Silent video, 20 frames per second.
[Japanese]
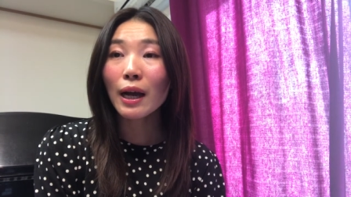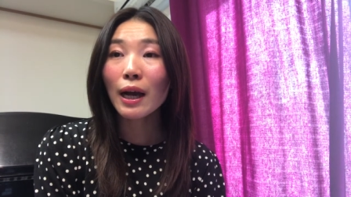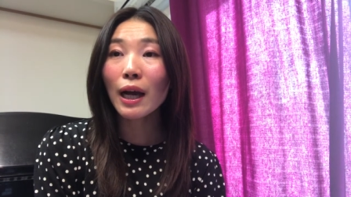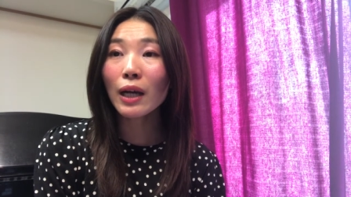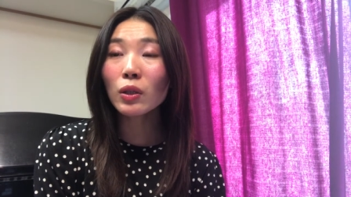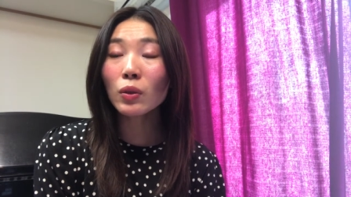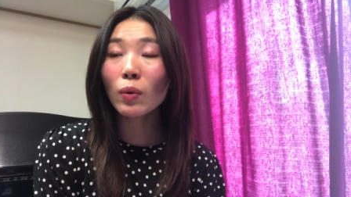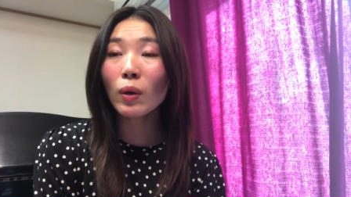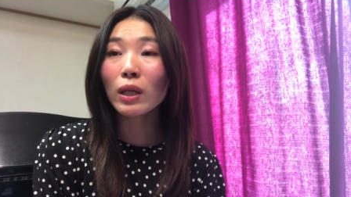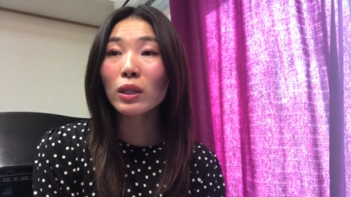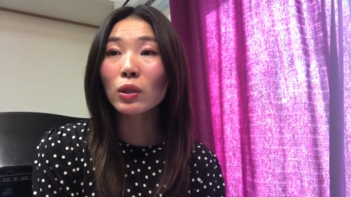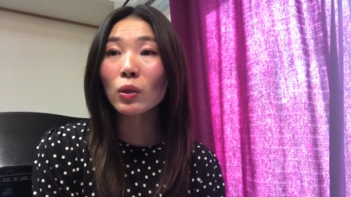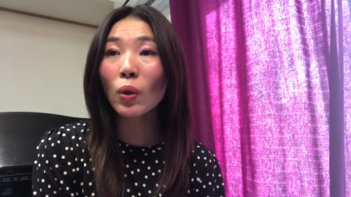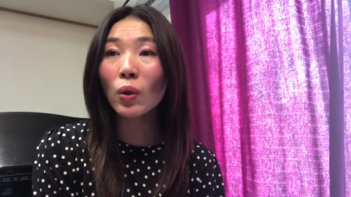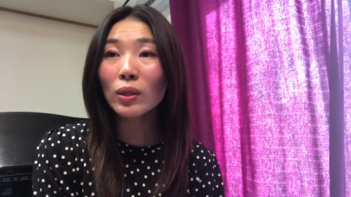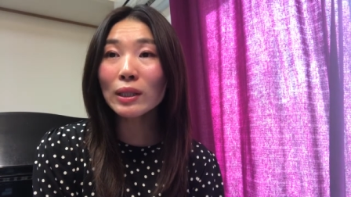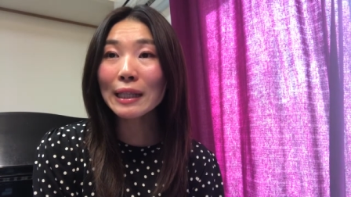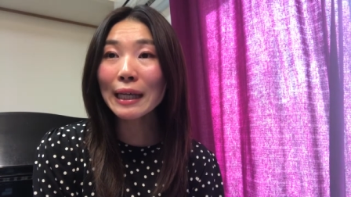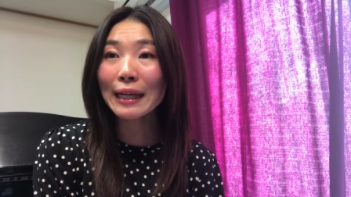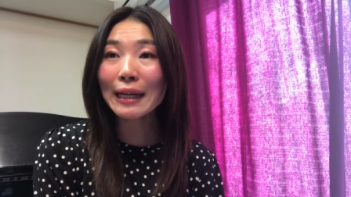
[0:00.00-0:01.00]
あとは
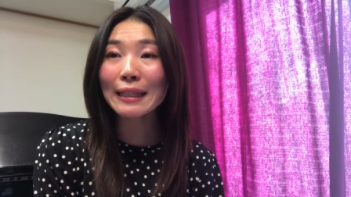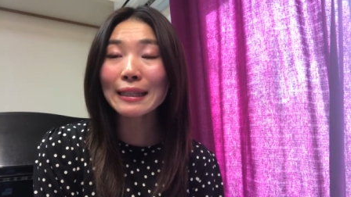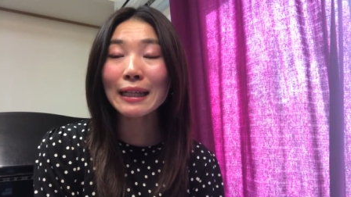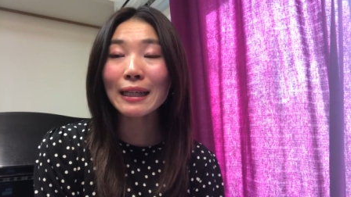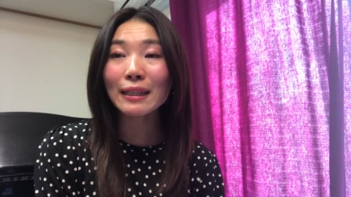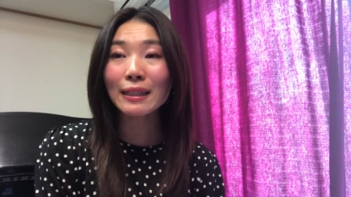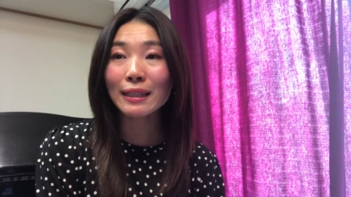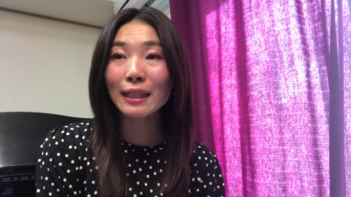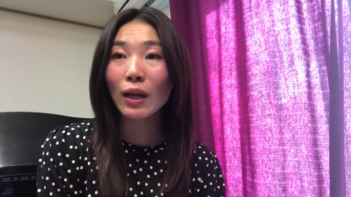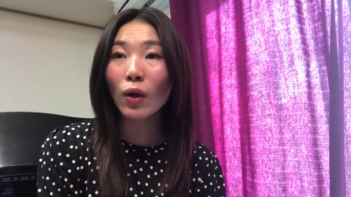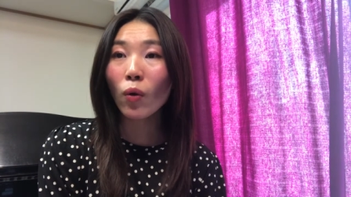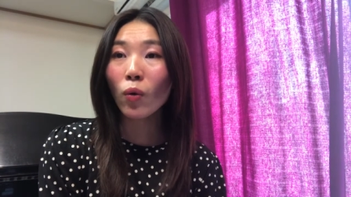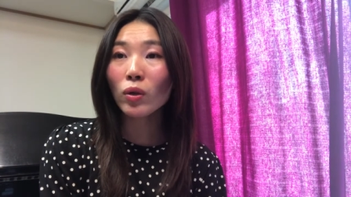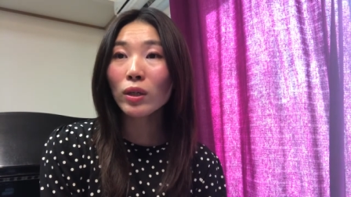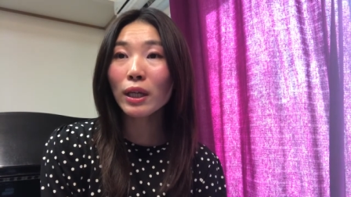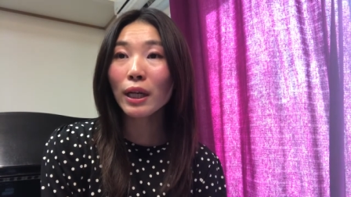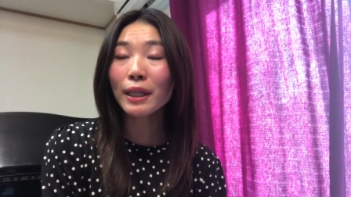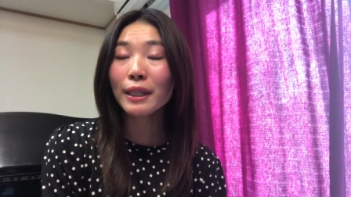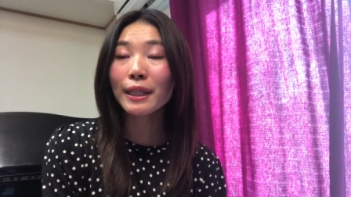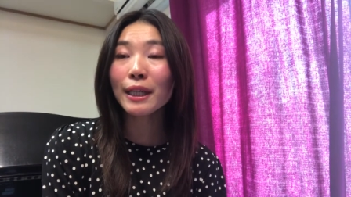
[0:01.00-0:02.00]
どんな方にね
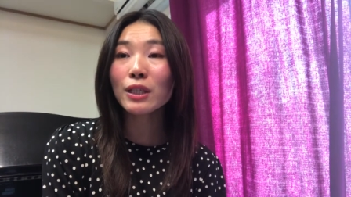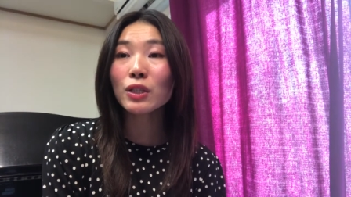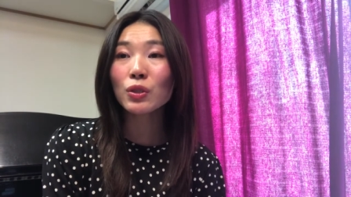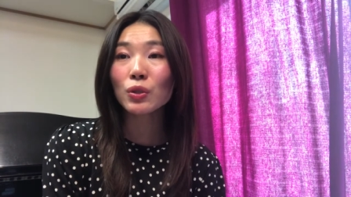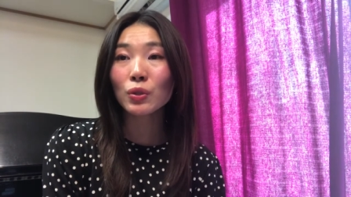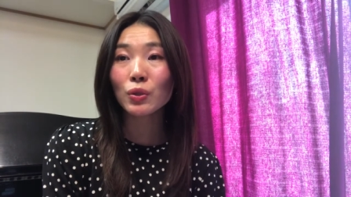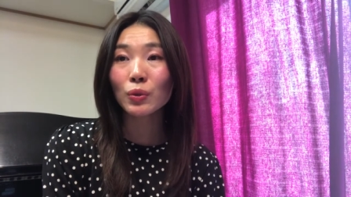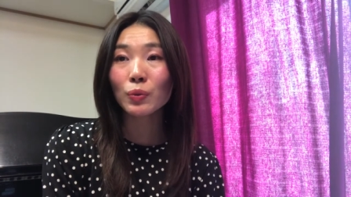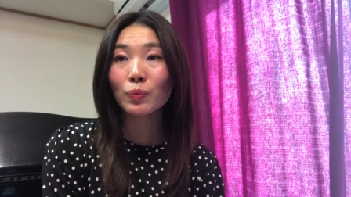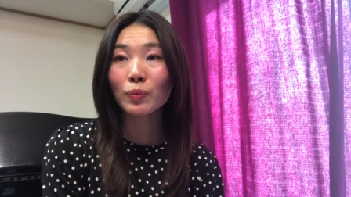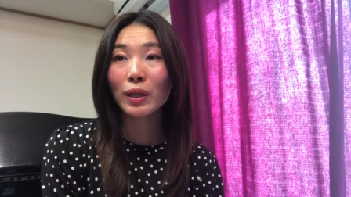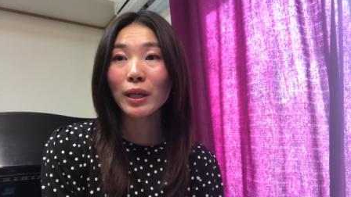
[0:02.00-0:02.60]
オンラインレッスン、